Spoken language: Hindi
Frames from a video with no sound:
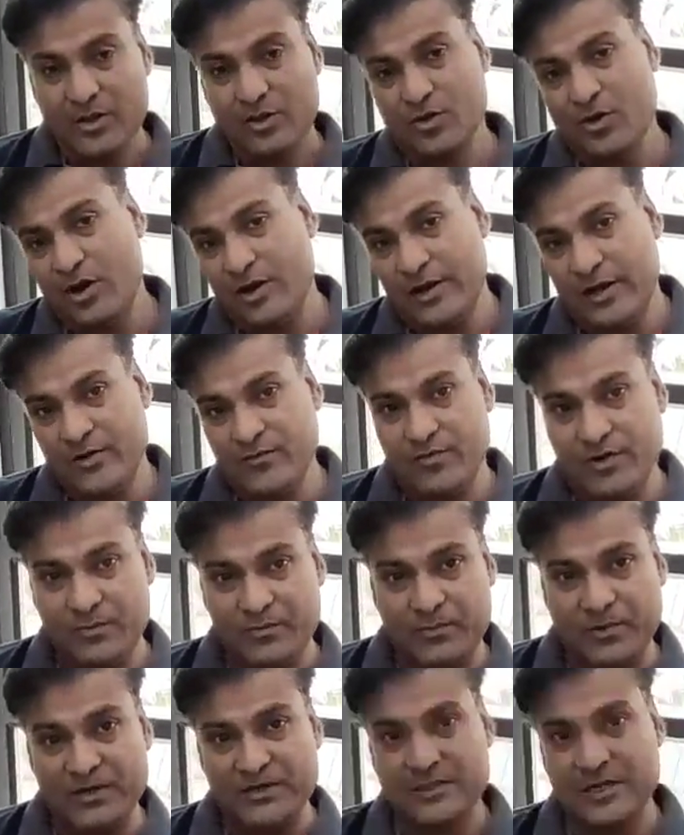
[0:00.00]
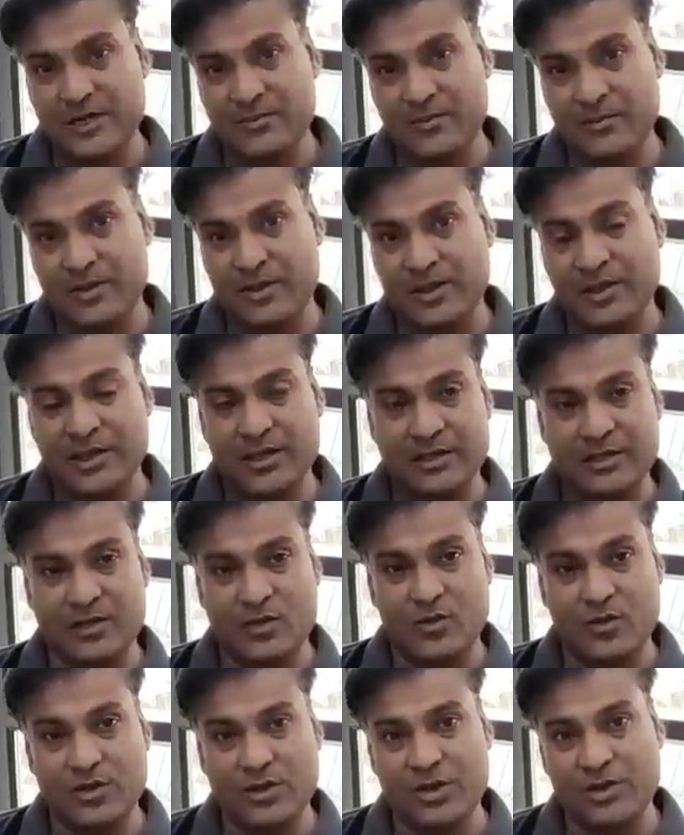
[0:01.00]
तो 101 परसेंट मैं ये कहता
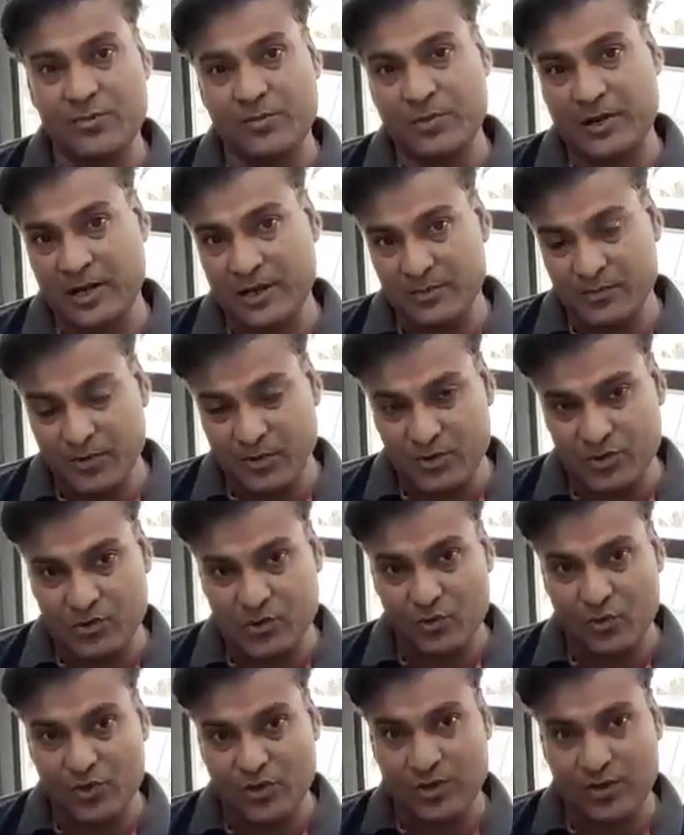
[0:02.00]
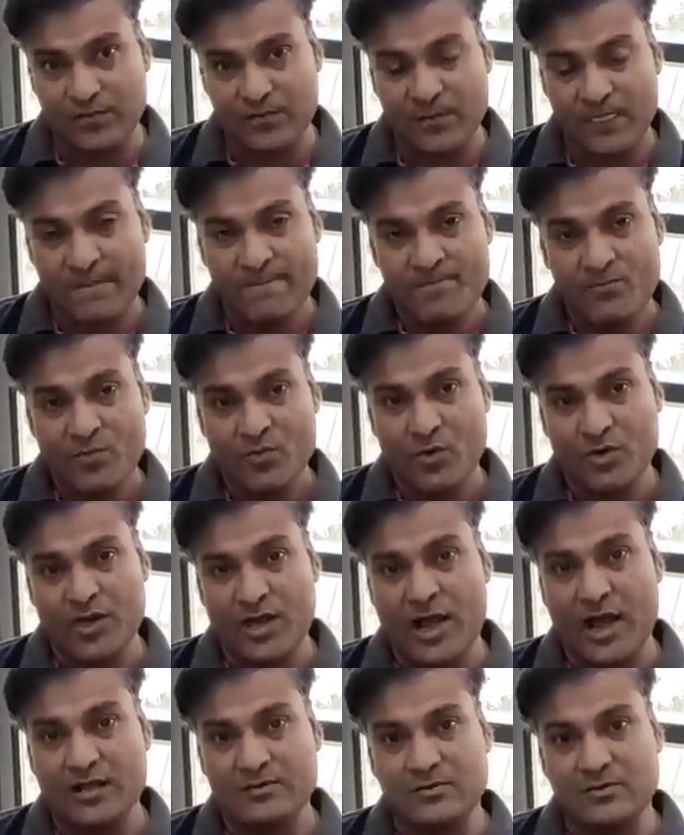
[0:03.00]
हूँ कि रिंग पहनानी बहुत ज़रूरी है क्योंकि
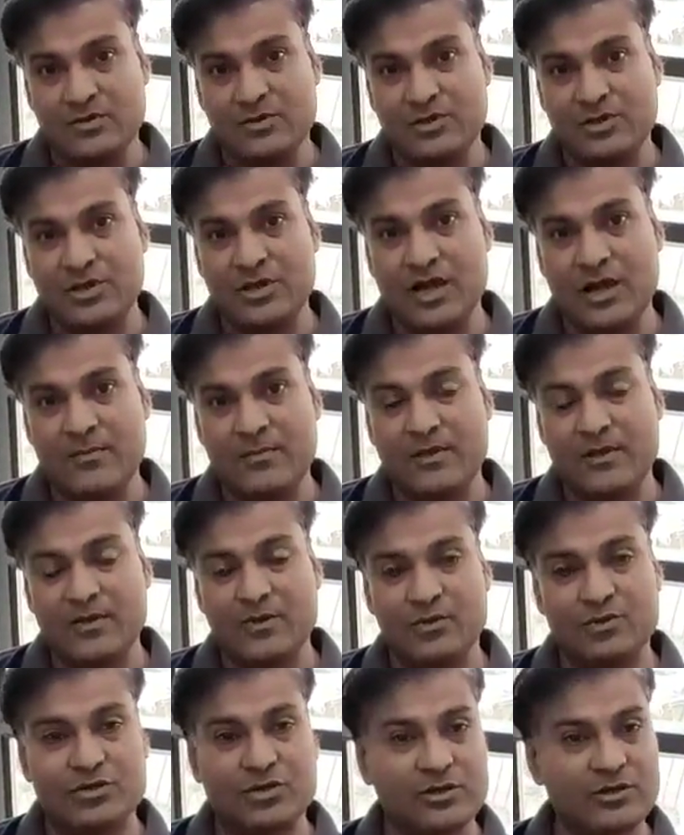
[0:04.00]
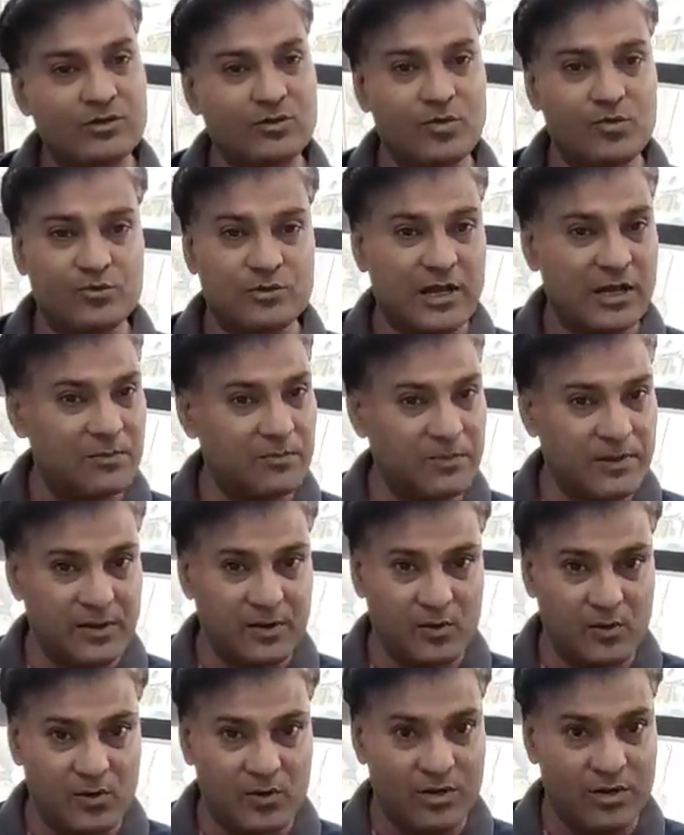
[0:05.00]
आज तो ठीक है आपके कुछ एक दो चार पेयर
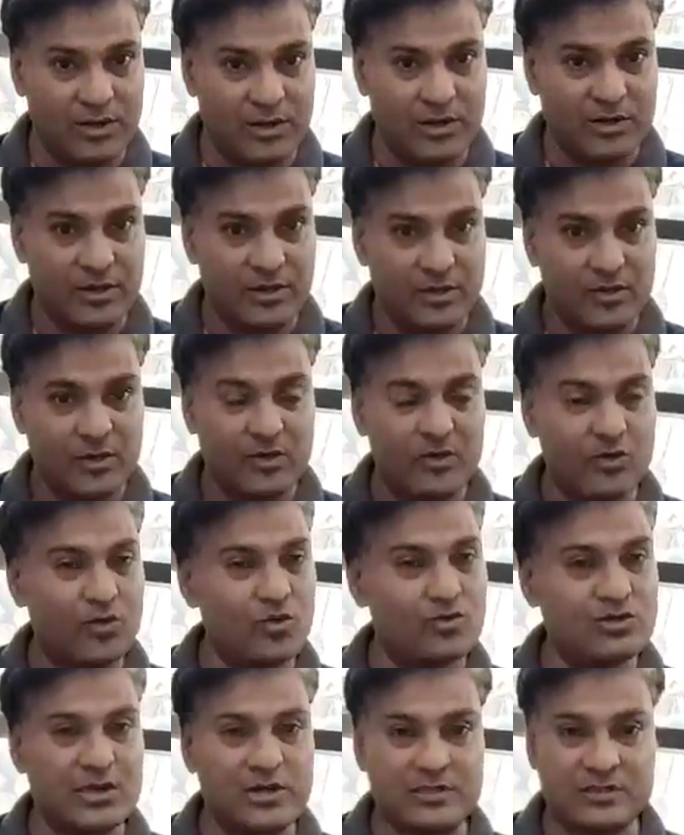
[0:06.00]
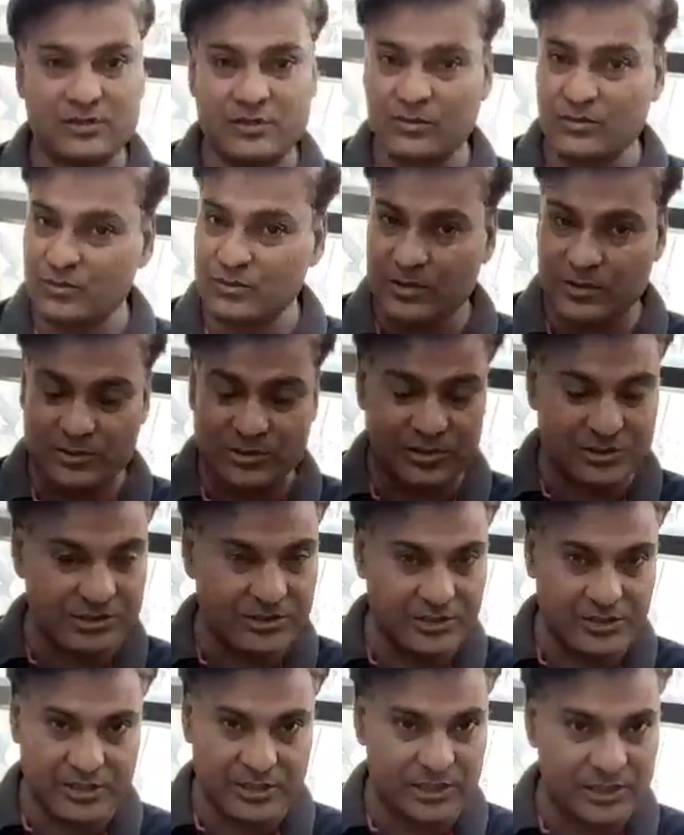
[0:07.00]
होंगे और दो चार उसके चिक्स
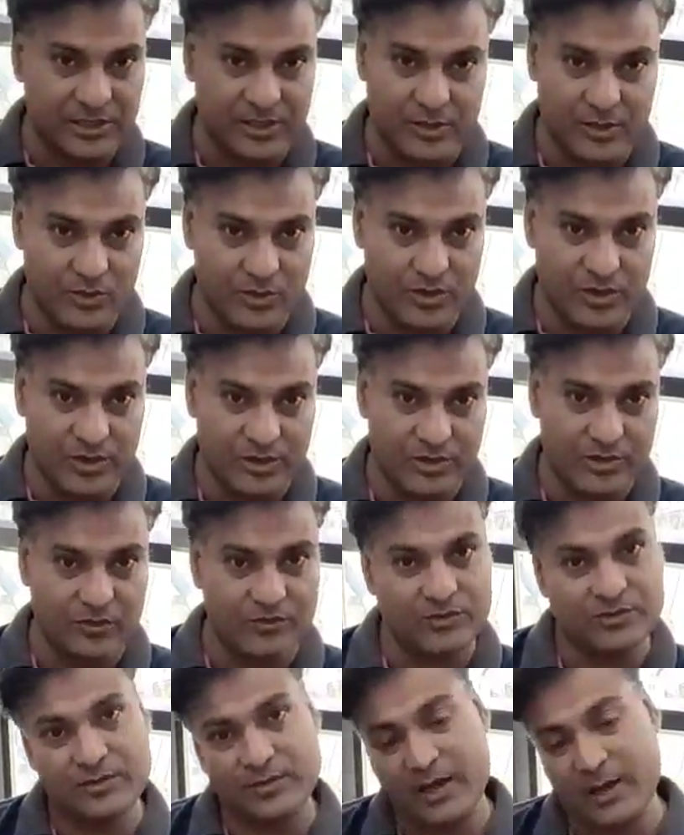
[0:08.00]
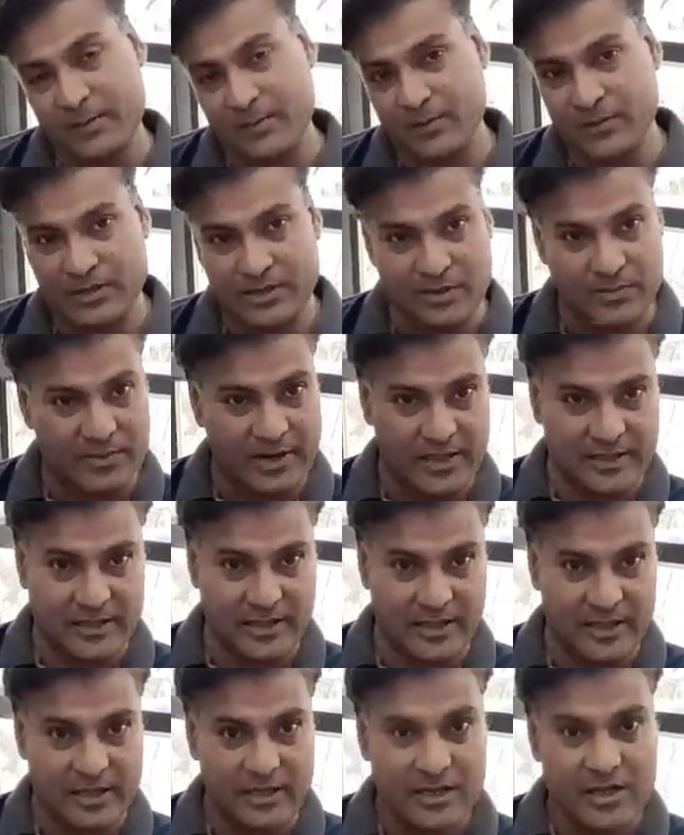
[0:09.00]
निकले होंगे तो, तो आपको नज़र में
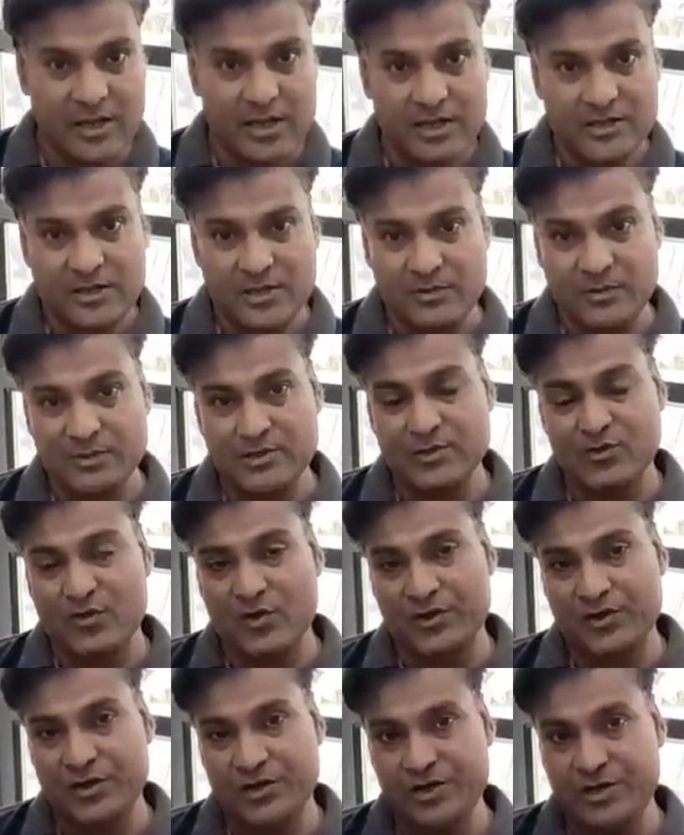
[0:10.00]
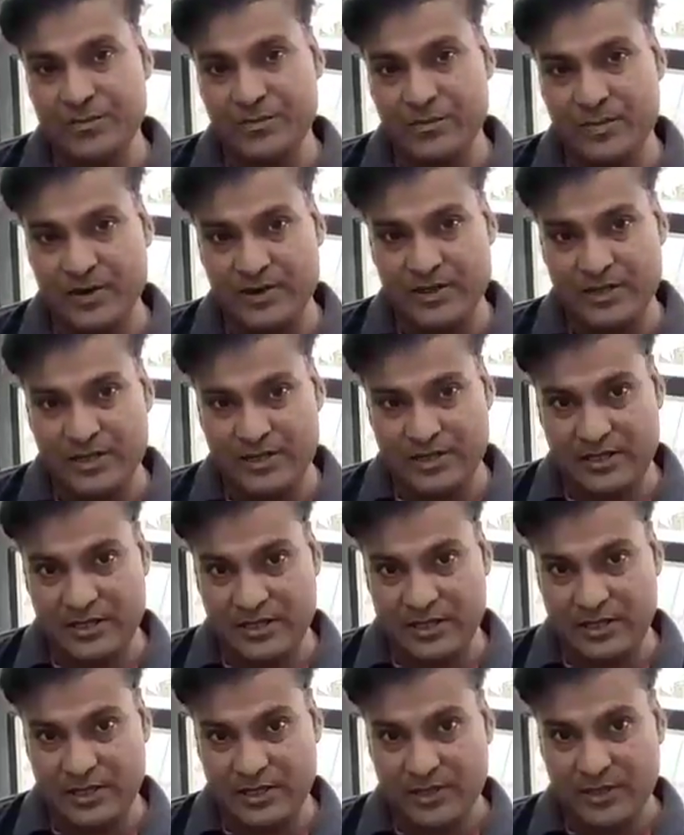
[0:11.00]
रहता है जब इसकी क्वान्टिटी जब बढ़
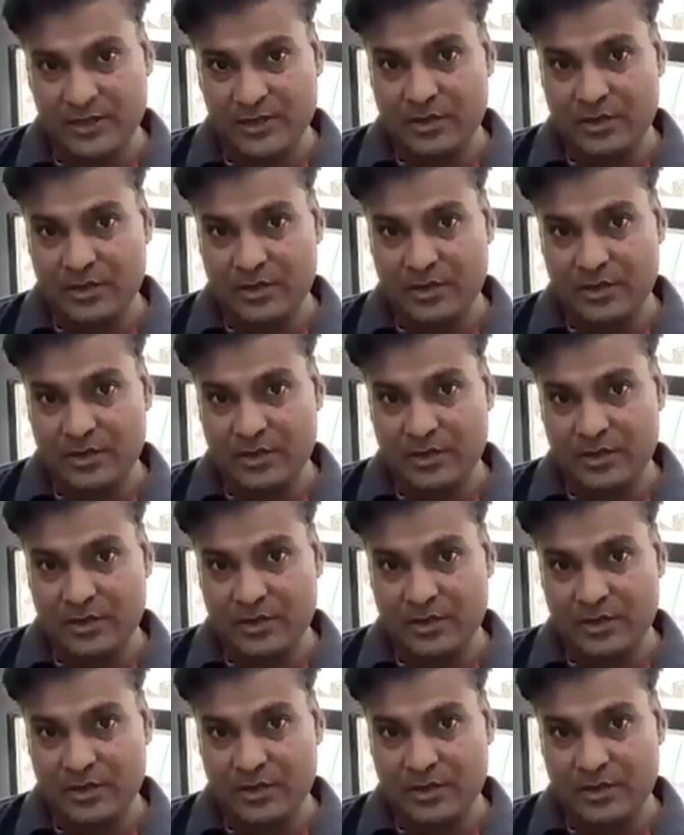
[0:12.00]
जाती है